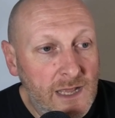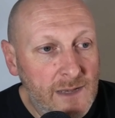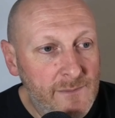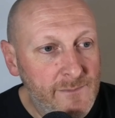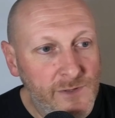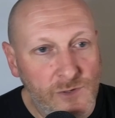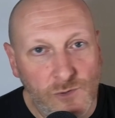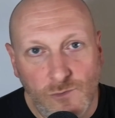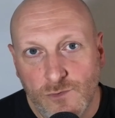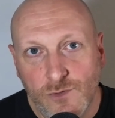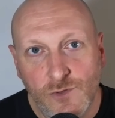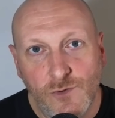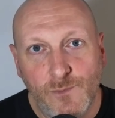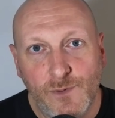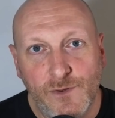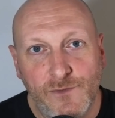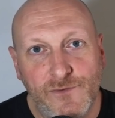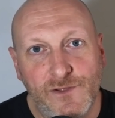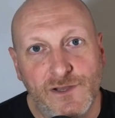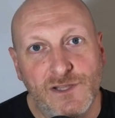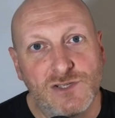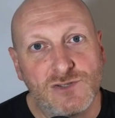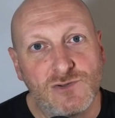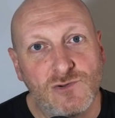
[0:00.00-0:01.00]
Almeno io
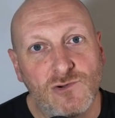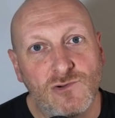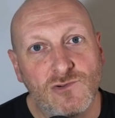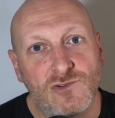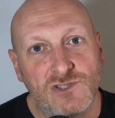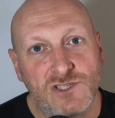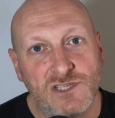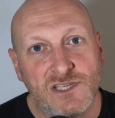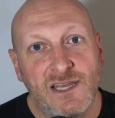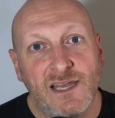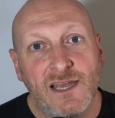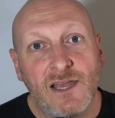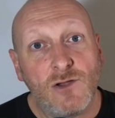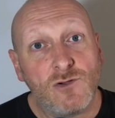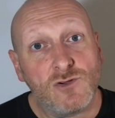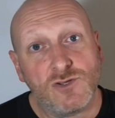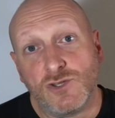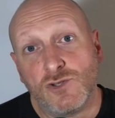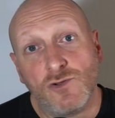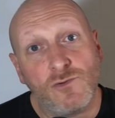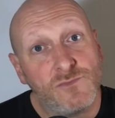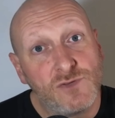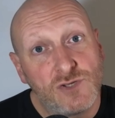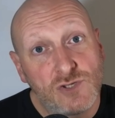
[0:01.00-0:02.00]
preferisco così,
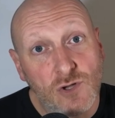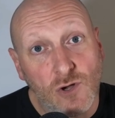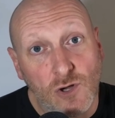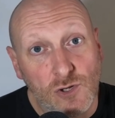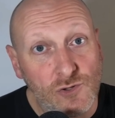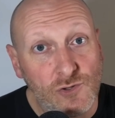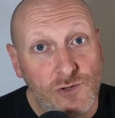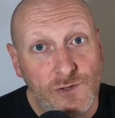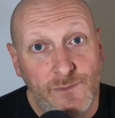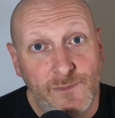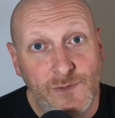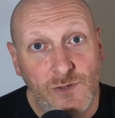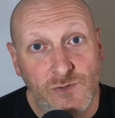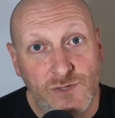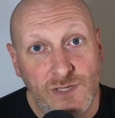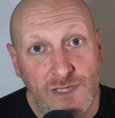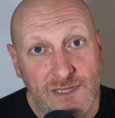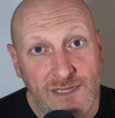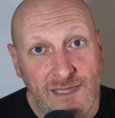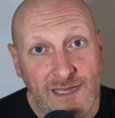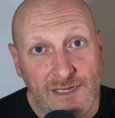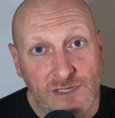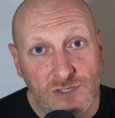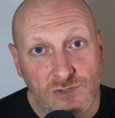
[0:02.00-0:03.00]
così non mi scordo nemmeno di
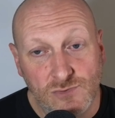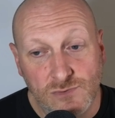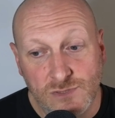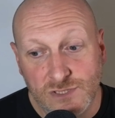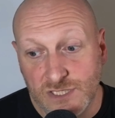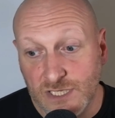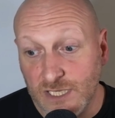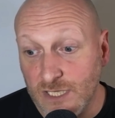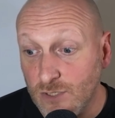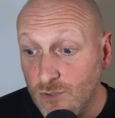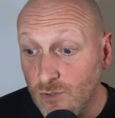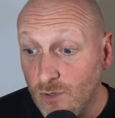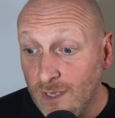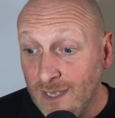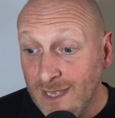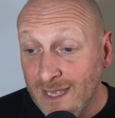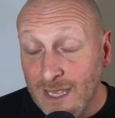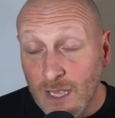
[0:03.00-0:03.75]
andare sul sito.